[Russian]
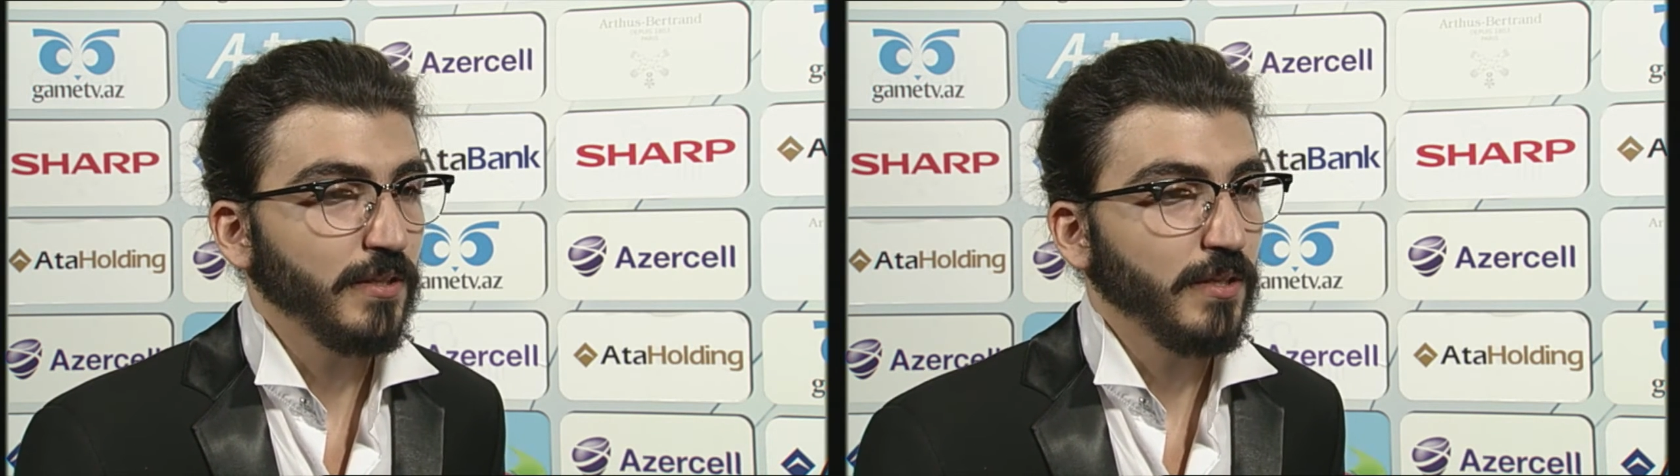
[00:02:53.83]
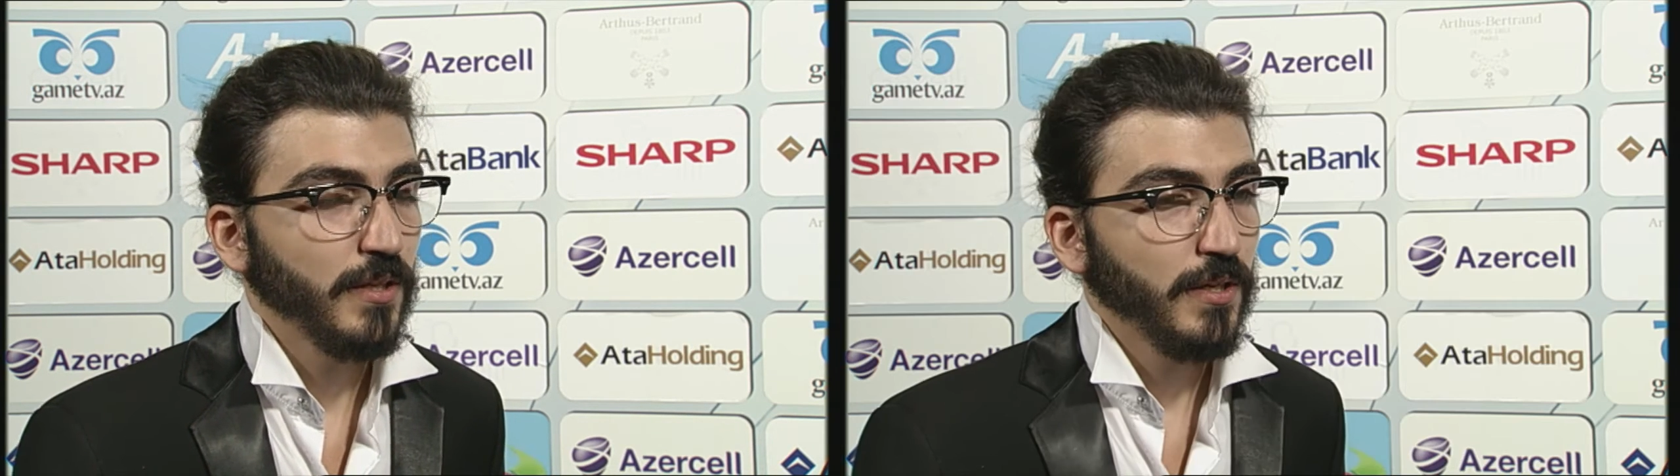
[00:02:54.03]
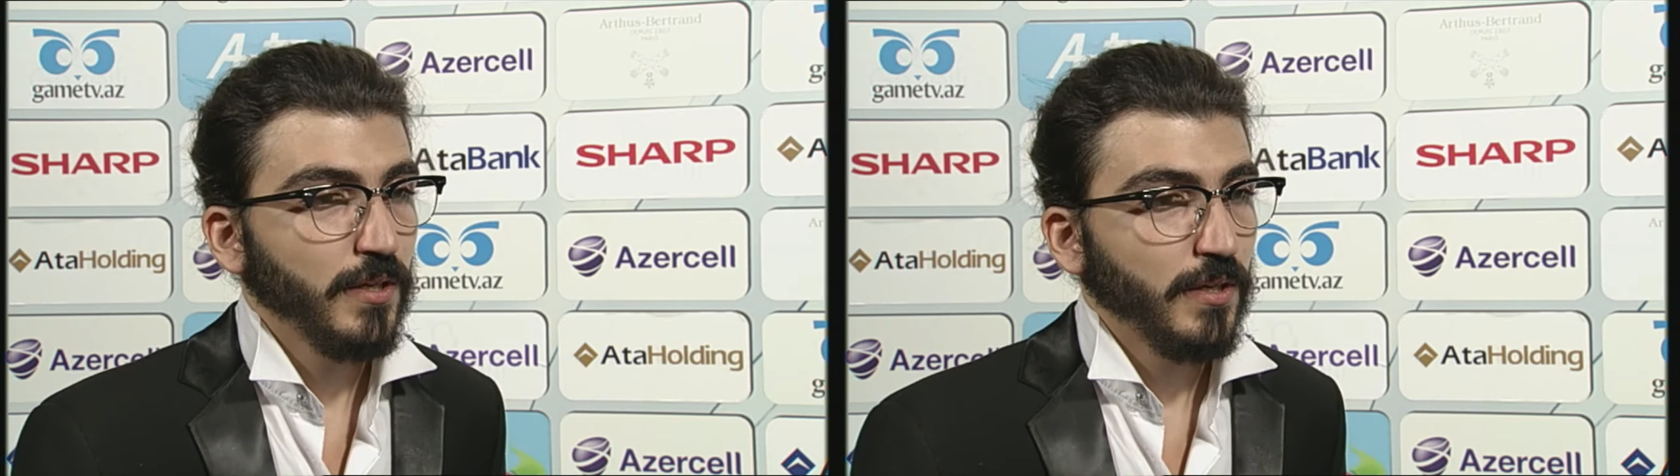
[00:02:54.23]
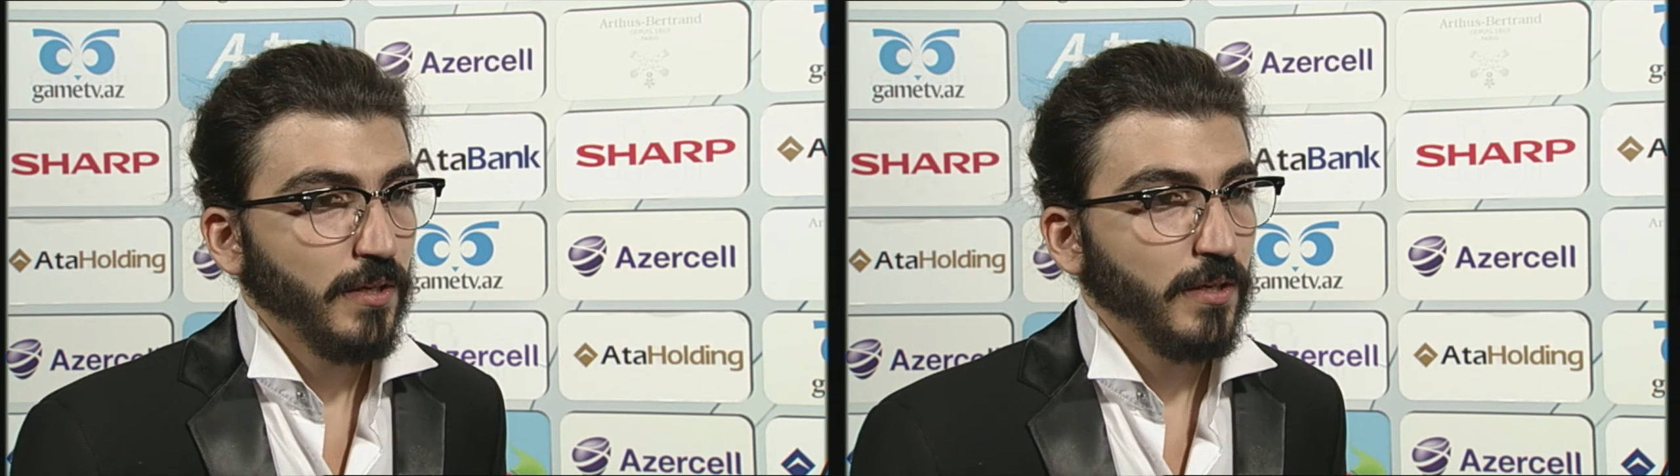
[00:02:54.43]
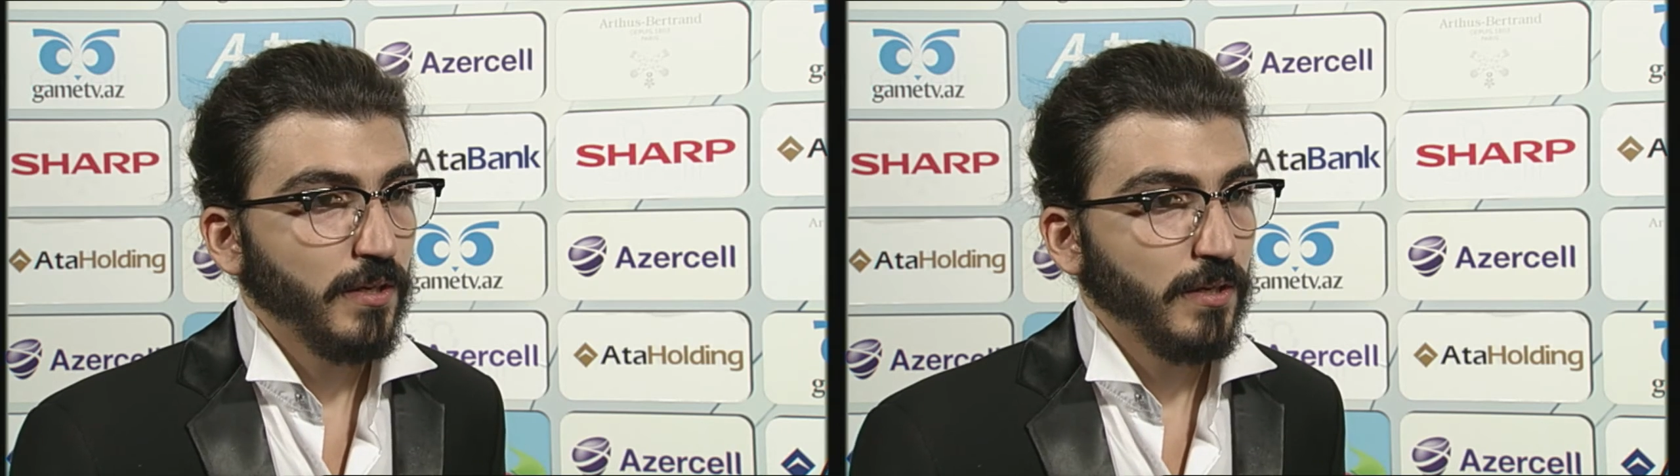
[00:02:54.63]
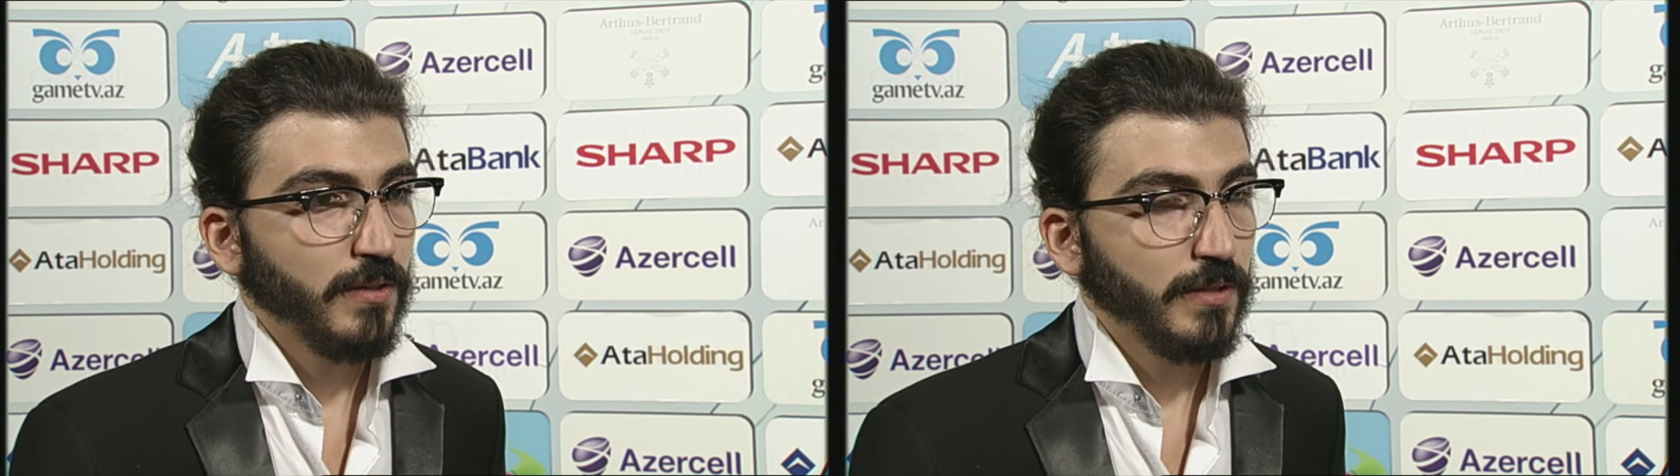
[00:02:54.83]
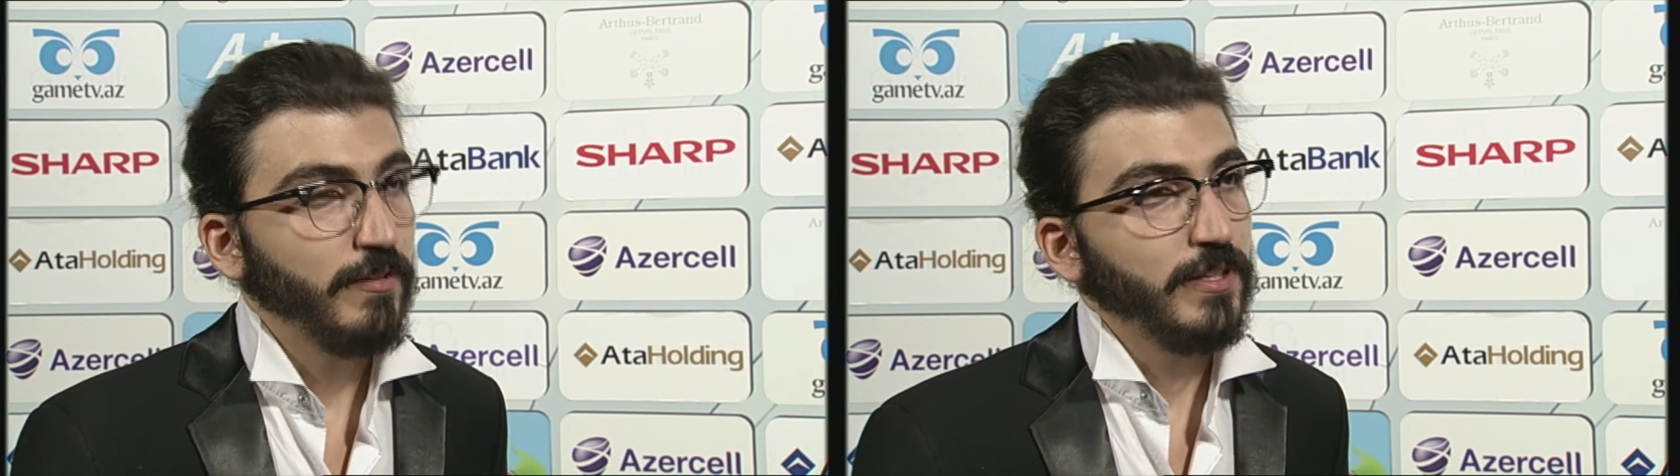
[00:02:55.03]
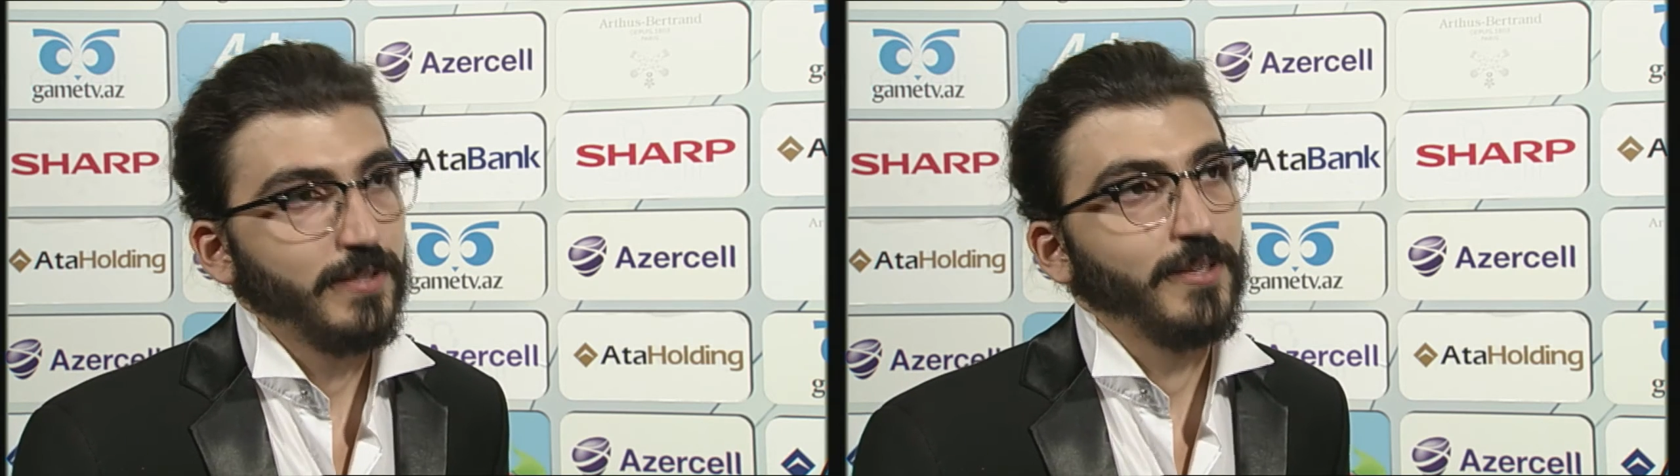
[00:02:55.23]
Э, а,
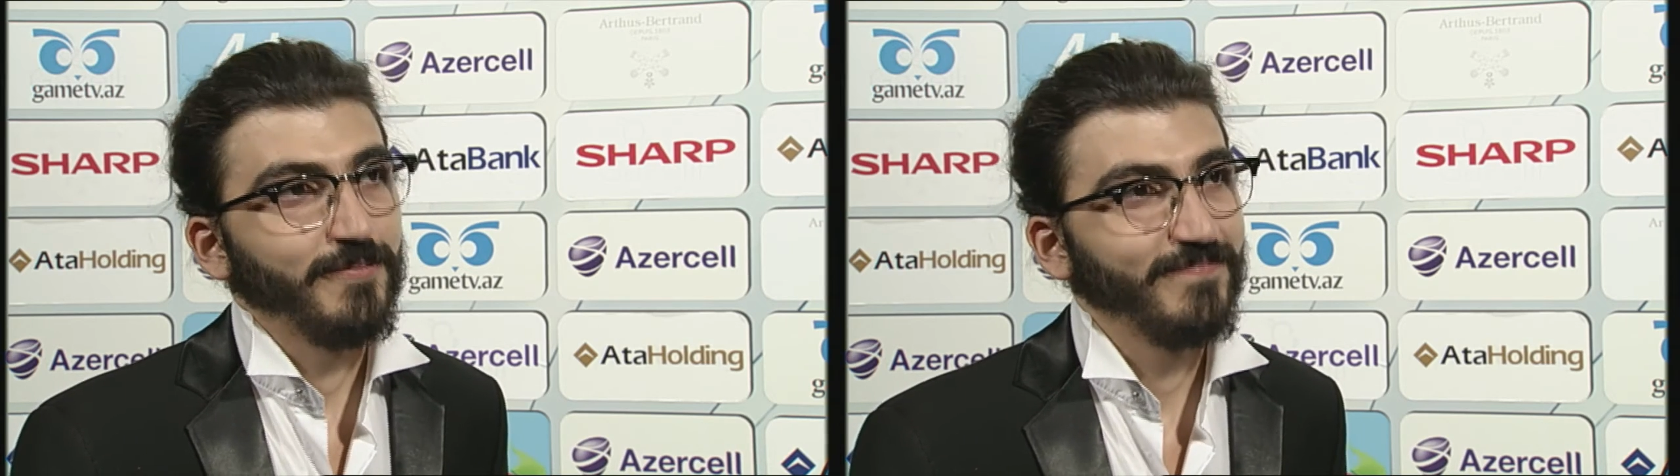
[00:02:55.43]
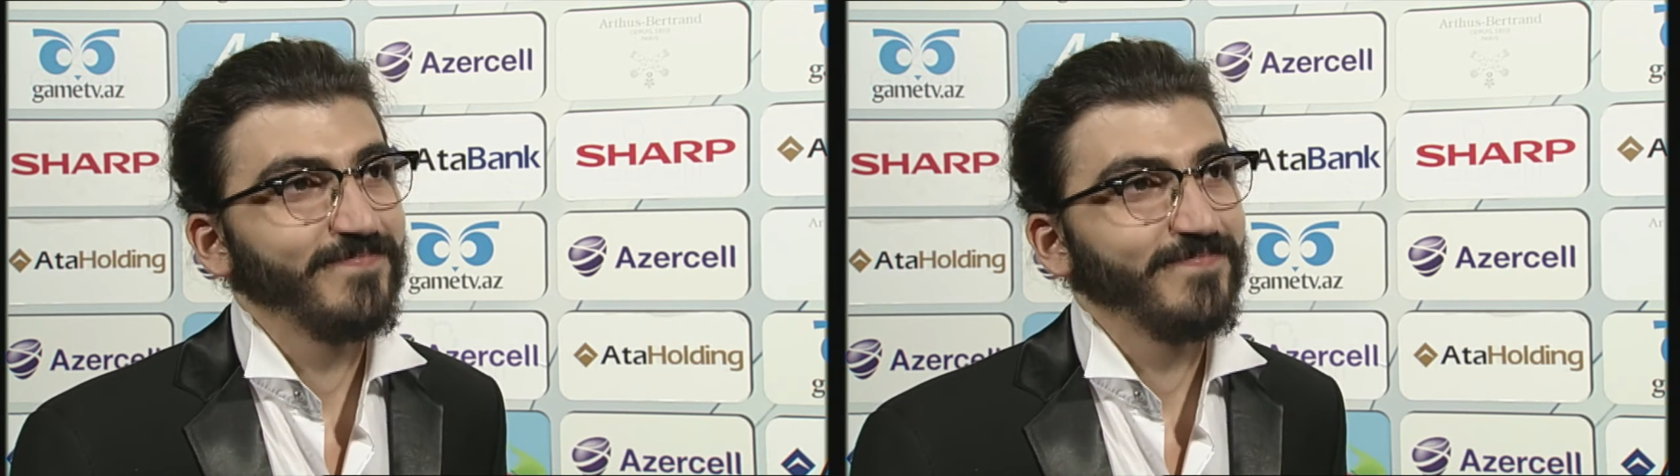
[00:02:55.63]
давлела, да.